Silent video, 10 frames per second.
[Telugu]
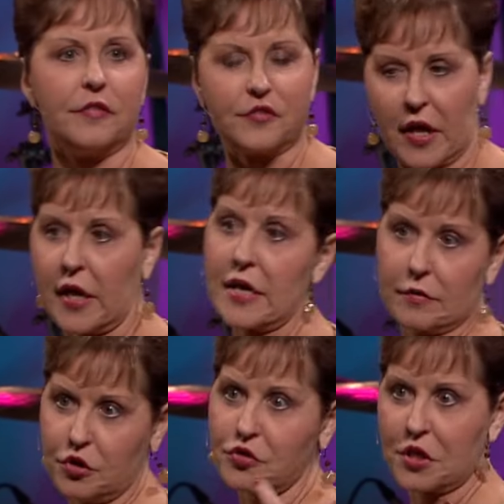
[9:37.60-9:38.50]
ఉదాహరణ
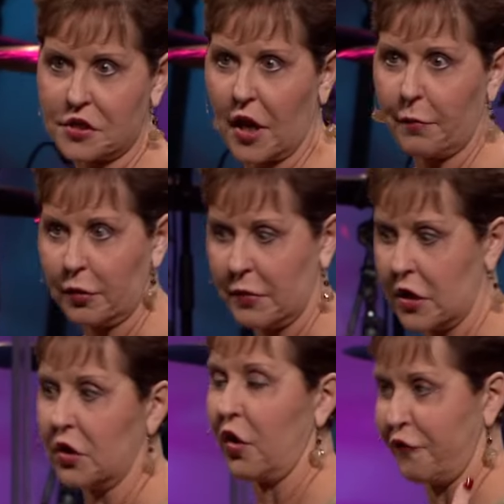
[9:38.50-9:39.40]
యూజ్ చేశాడు తెలుసా
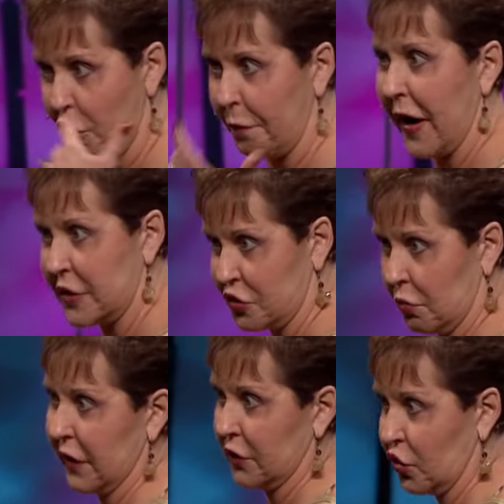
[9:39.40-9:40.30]
మీ పాస్టర్ గారిని మీ
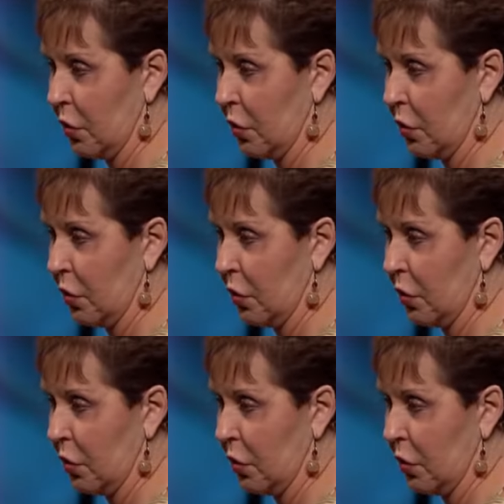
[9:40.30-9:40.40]
డోర్